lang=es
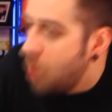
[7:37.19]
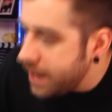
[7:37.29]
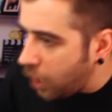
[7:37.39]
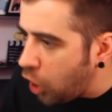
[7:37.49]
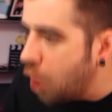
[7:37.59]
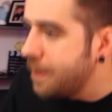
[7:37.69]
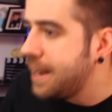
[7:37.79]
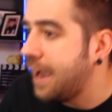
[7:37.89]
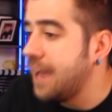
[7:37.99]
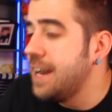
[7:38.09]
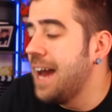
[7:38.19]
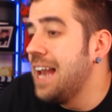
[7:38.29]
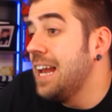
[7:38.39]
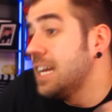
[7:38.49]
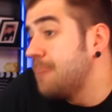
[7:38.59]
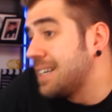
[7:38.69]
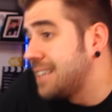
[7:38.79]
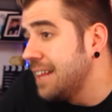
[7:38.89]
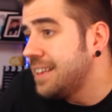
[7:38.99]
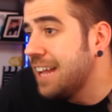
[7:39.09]
muy joven en general, es
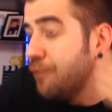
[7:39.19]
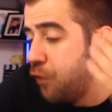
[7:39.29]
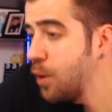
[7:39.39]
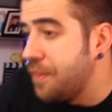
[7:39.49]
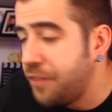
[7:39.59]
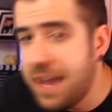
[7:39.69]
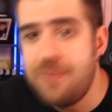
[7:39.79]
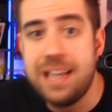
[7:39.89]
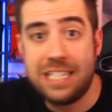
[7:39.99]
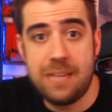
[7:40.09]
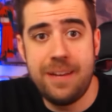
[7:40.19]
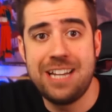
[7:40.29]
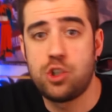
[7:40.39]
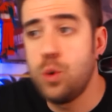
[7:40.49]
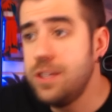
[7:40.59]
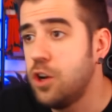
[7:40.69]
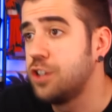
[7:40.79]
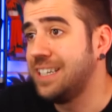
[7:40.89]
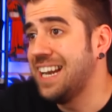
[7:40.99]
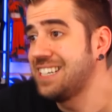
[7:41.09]
bastante influenciable y si ven a su
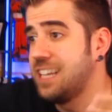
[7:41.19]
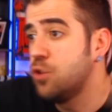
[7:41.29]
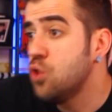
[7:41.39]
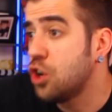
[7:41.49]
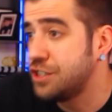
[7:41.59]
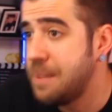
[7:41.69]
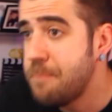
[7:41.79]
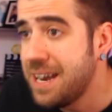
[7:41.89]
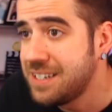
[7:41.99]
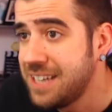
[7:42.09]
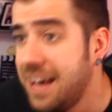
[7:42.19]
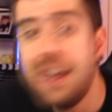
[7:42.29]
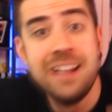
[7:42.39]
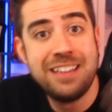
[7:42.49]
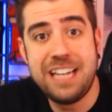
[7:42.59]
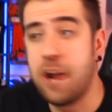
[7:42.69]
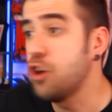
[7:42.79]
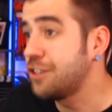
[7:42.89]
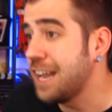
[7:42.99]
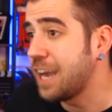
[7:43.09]
ídolo tirarse de un coche en marcha, dirán,
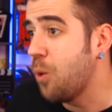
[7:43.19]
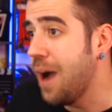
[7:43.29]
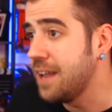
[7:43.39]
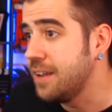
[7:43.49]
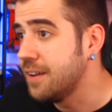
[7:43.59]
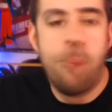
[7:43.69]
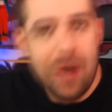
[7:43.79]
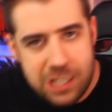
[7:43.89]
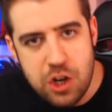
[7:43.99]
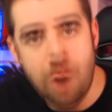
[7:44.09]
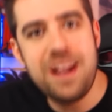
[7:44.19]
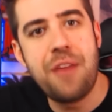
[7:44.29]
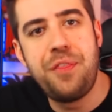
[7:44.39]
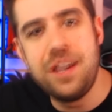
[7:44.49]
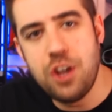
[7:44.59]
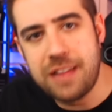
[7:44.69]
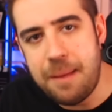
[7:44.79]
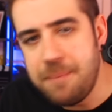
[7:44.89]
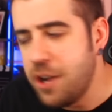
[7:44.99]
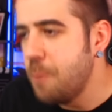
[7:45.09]
hostia, qué guay. Pues lo voy a hacer yo
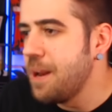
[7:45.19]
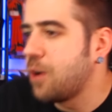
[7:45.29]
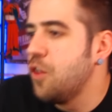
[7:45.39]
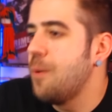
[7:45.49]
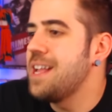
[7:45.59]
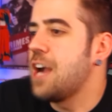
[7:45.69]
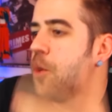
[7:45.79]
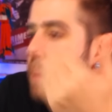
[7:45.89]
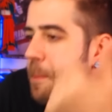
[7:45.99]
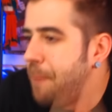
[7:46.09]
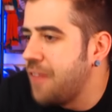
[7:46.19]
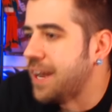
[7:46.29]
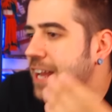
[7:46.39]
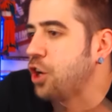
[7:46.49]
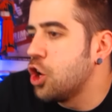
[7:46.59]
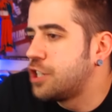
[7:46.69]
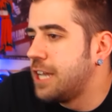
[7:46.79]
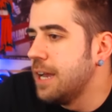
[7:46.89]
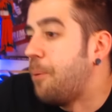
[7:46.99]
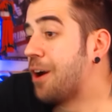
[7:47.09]
también, hombre, cuando vaya con mi padre en
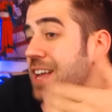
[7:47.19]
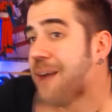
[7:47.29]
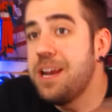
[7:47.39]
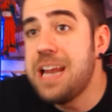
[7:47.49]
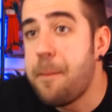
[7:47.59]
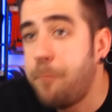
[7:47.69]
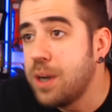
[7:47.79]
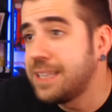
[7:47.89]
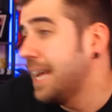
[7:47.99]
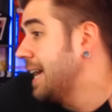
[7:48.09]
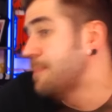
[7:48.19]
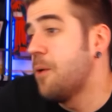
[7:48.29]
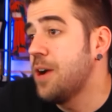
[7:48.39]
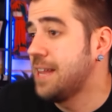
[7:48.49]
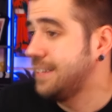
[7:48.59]
coche, voy a abrir la puerta y me voy a